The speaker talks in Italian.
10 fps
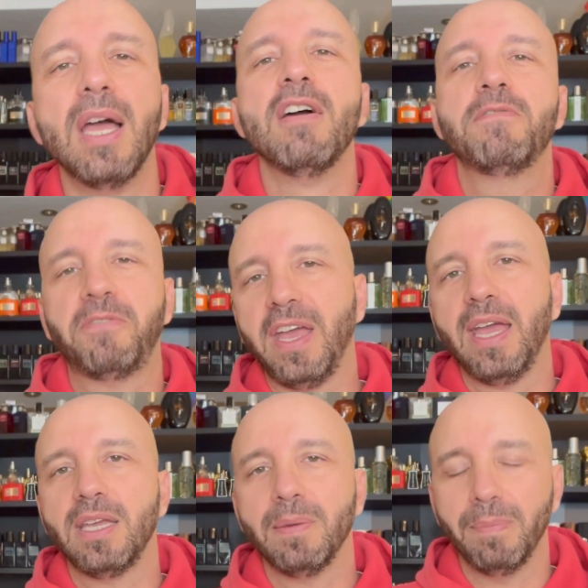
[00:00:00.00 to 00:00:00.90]

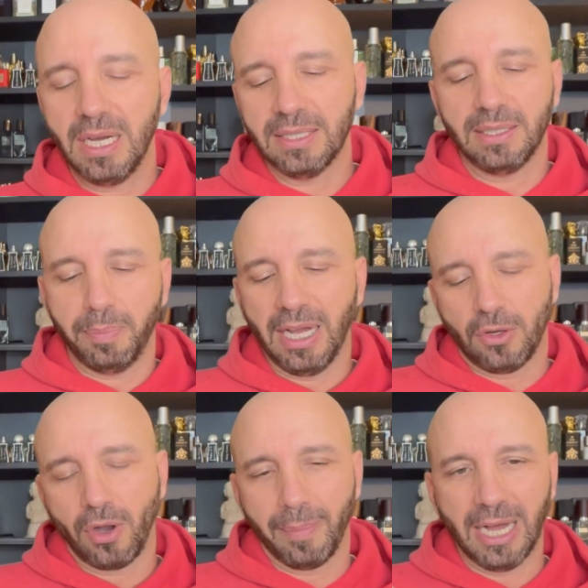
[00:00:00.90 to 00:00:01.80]
Fame di
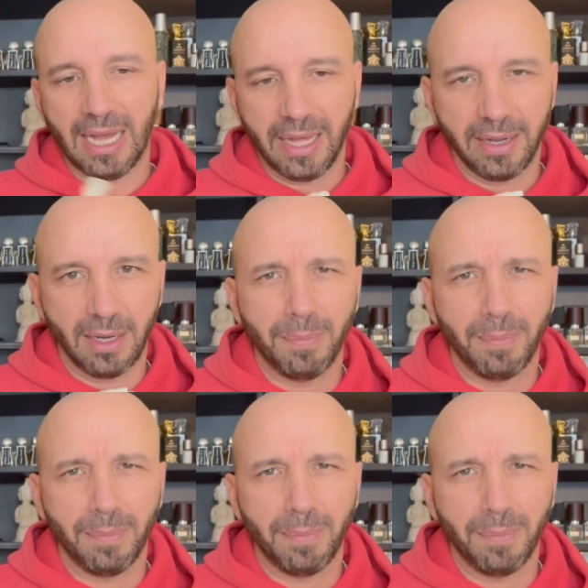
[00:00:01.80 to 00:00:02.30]
Paco Rabanne.